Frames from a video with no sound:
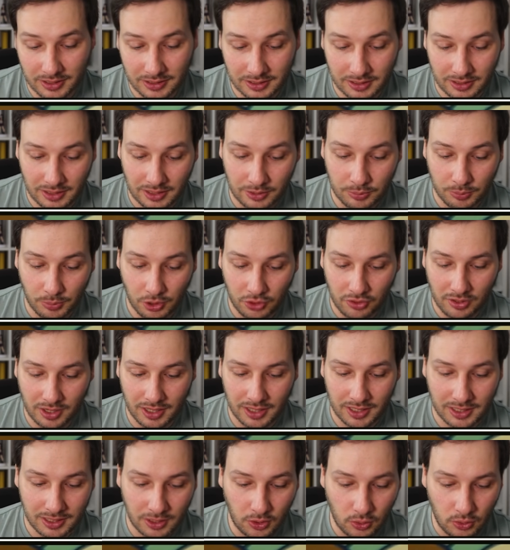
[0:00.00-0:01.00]
äh,
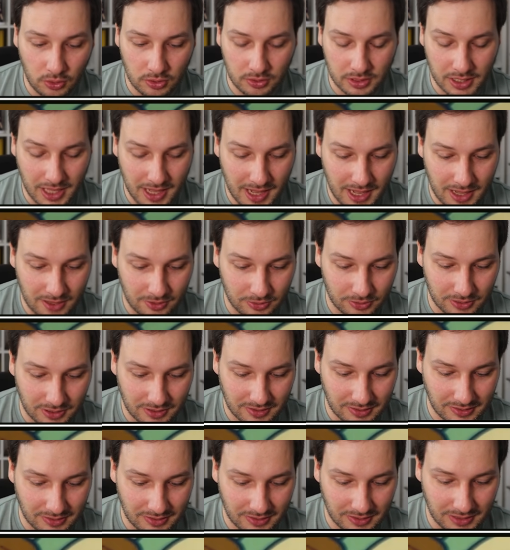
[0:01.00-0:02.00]
Glomora. Oh yeah, und
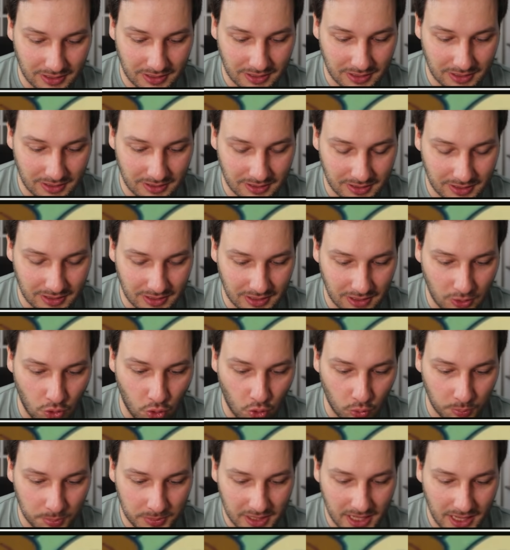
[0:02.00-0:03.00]
es ist eine, eine
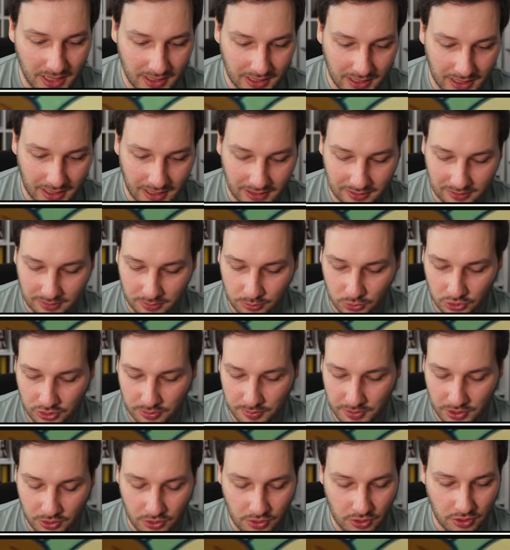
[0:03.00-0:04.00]
Komia-Karte. Muss
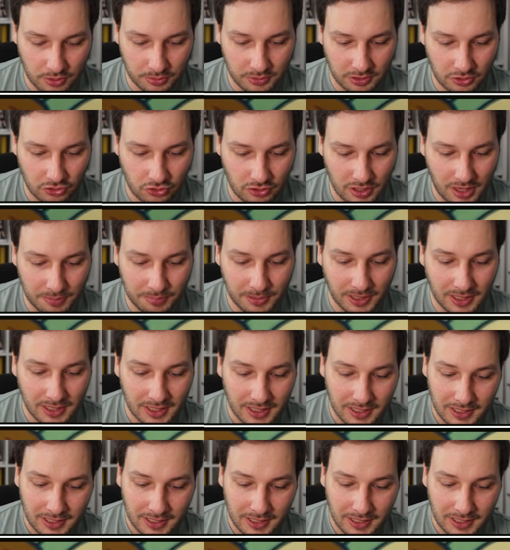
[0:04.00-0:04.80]
ich mal gucken, ob ich die schon habe.